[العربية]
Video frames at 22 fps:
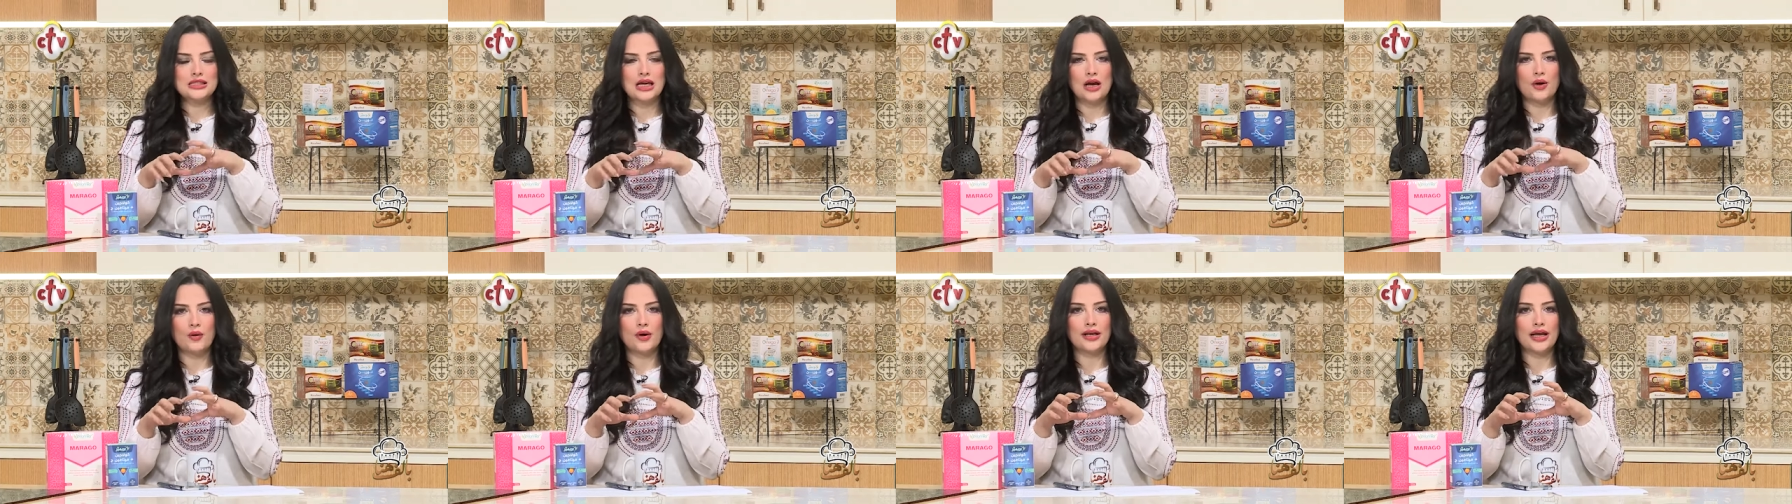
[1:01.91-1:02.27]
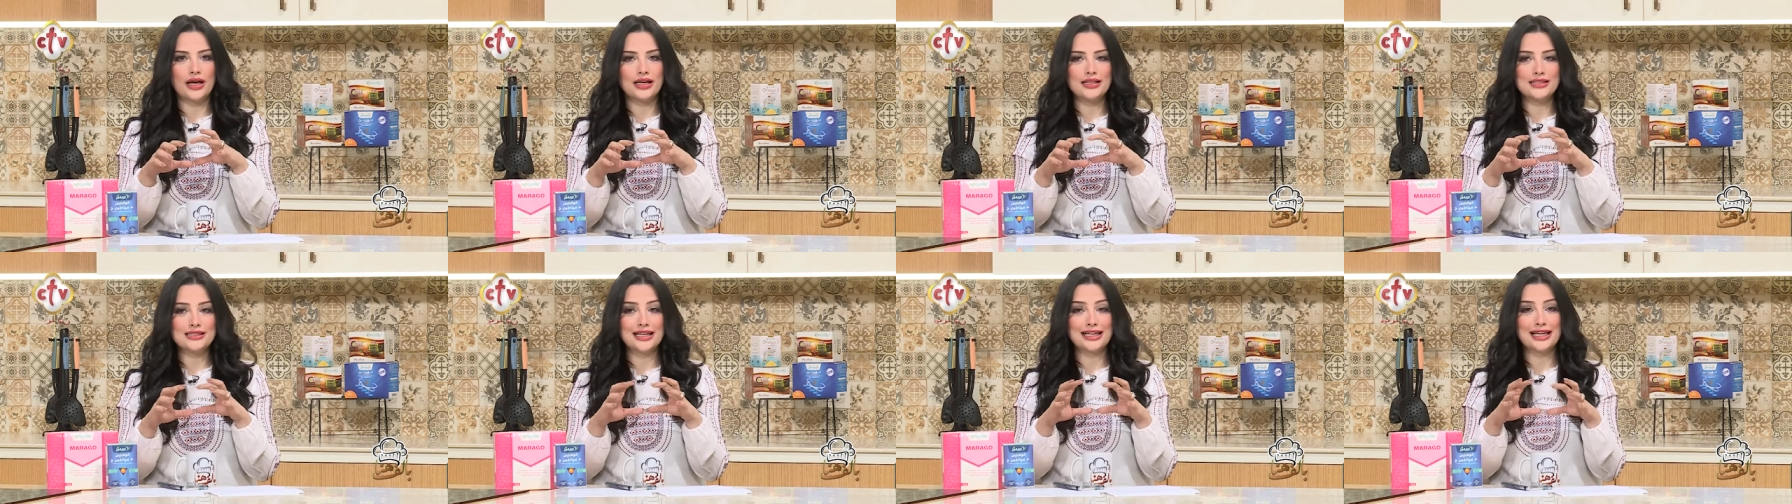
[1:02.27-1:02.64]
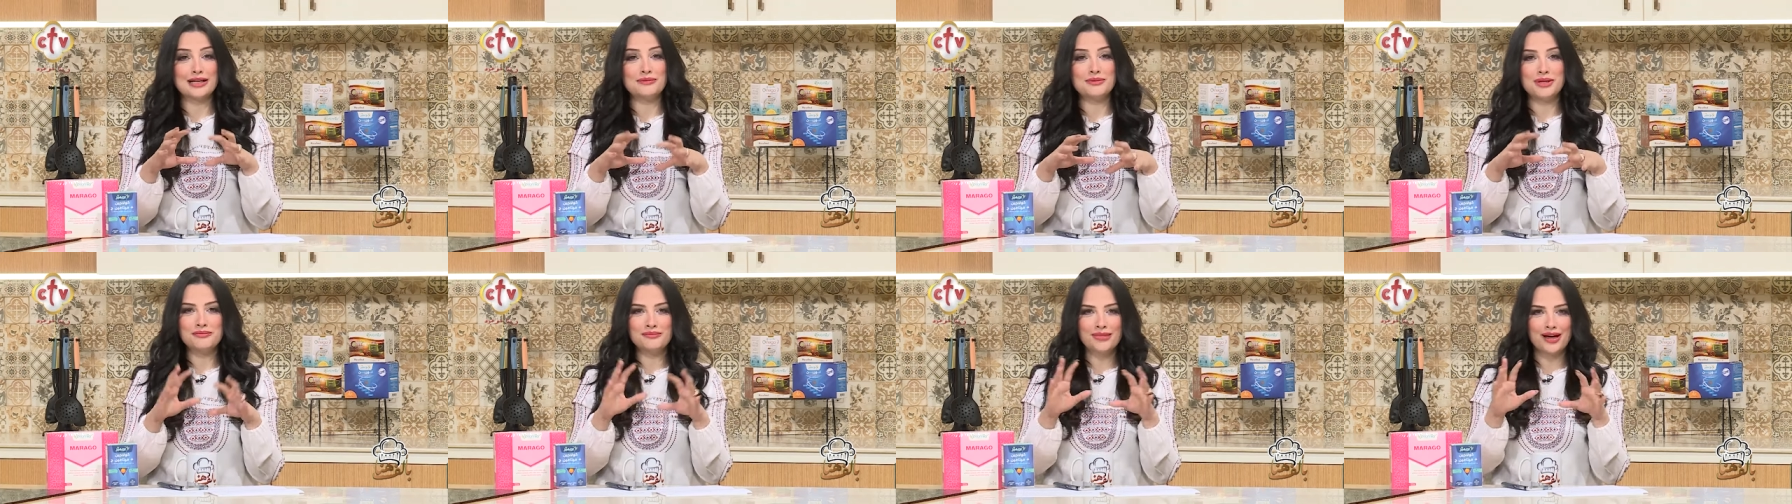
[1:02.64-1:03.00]
او انا عايزه
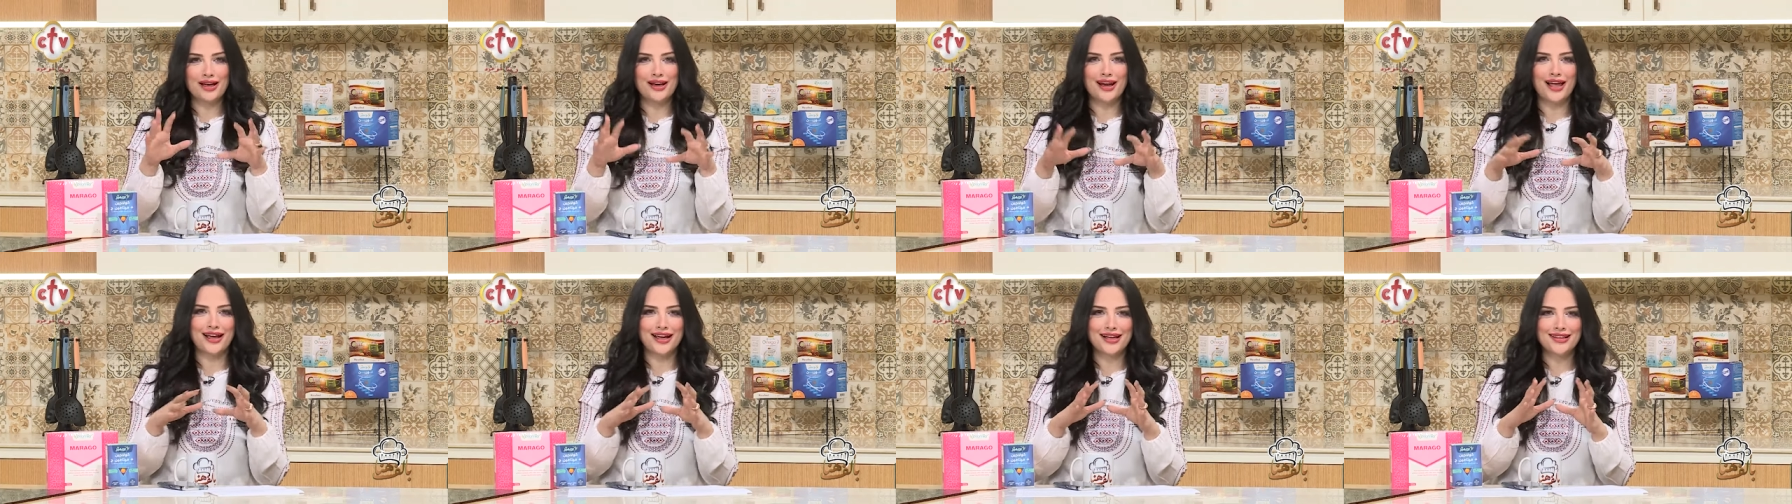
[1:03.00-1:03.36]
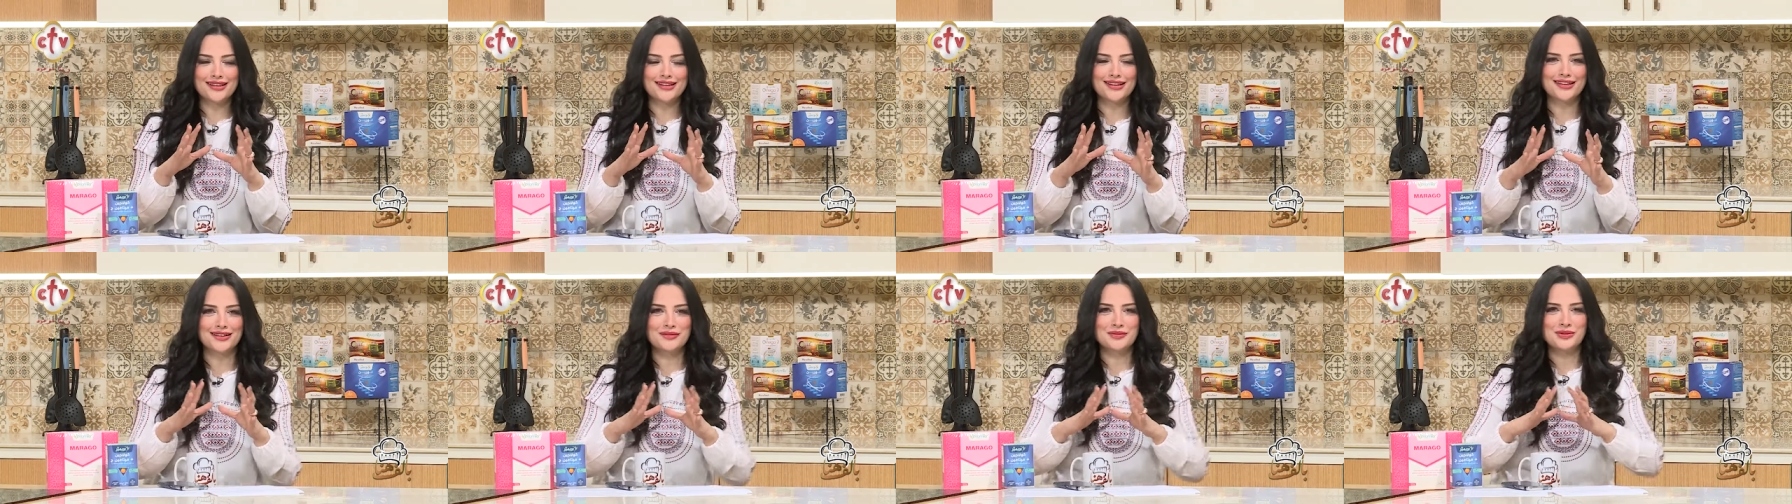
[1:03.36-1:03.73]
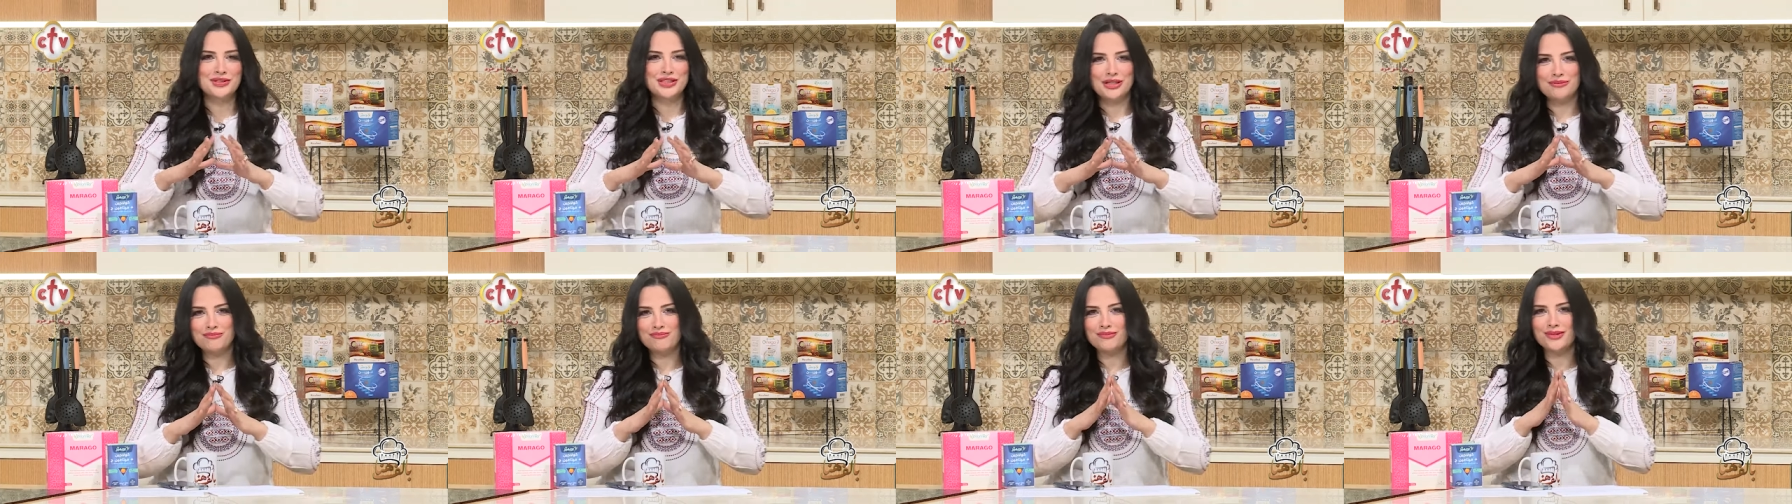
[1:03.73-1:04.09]
كمان بقى الحاجات اللي
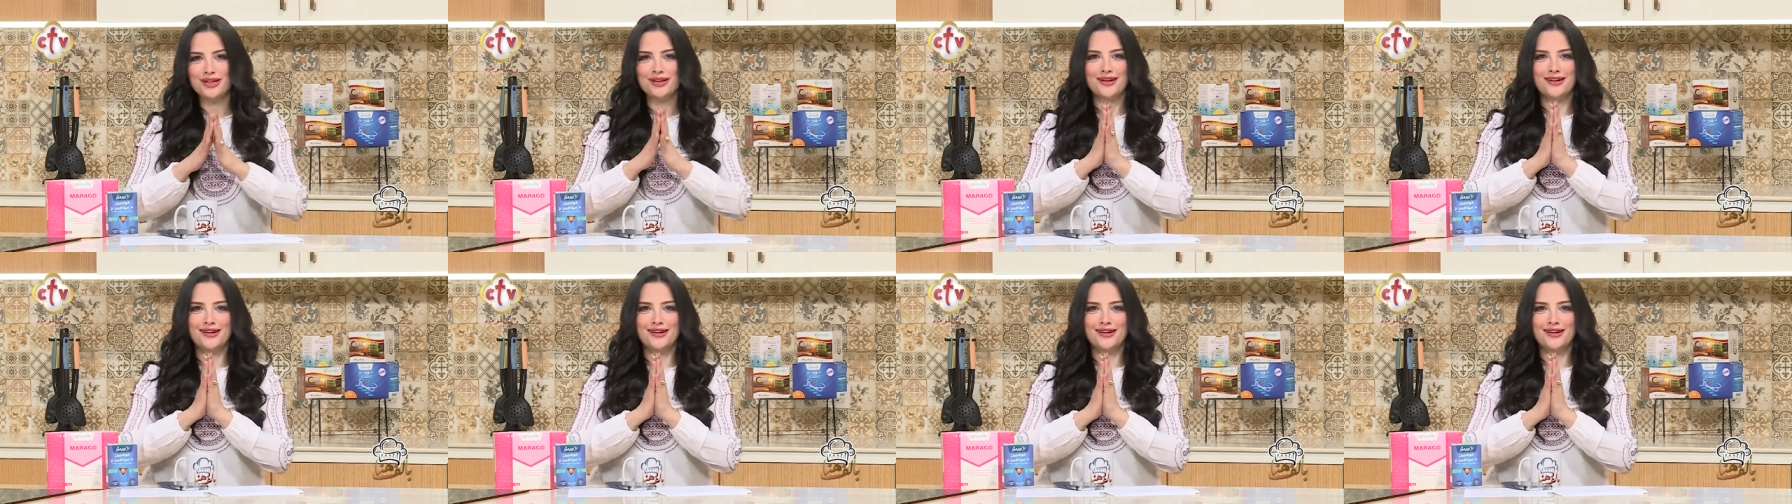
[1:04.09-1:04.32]
بتهم